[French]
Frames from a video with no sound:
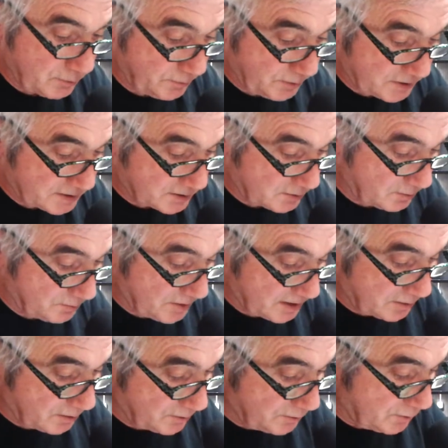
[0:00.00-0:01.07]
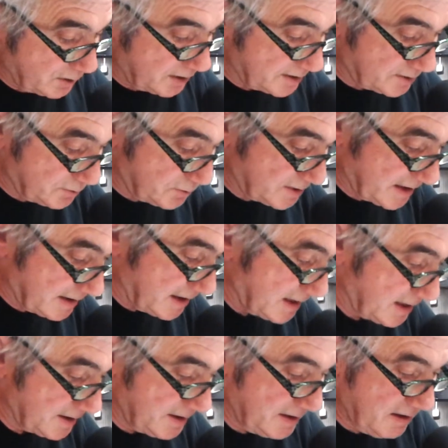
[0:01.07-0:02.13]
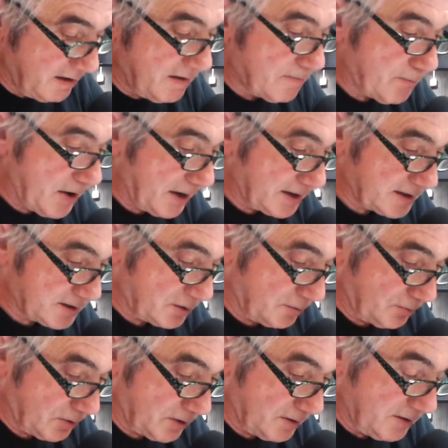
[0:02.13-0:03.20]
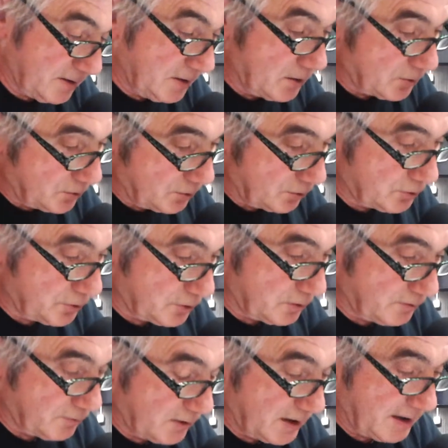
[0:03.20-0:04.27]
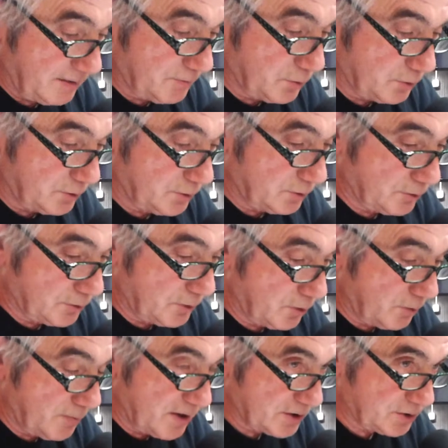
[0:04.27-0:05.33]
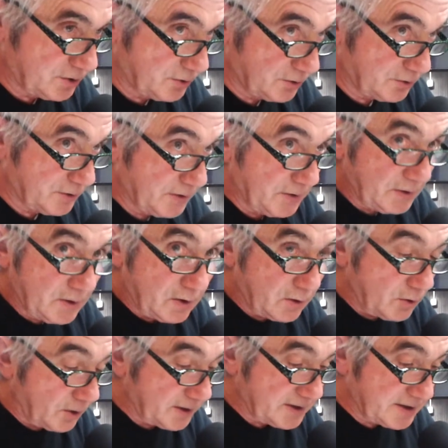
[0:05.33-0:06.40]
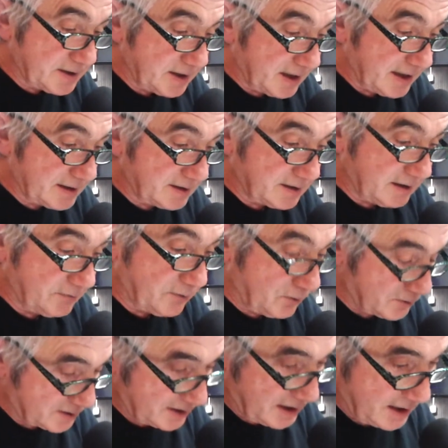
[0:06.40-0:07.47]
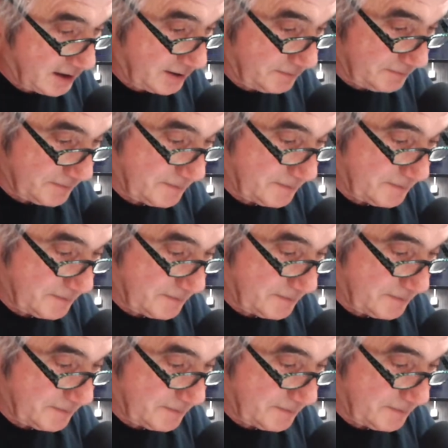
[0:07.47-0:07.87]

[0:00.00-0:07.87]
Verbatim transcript: Poupée de son bien connue et Sucette à la nuit » par exemple. Donc euh, voilà, euh, l'hommage de l'oreille qui gratte à France Gall.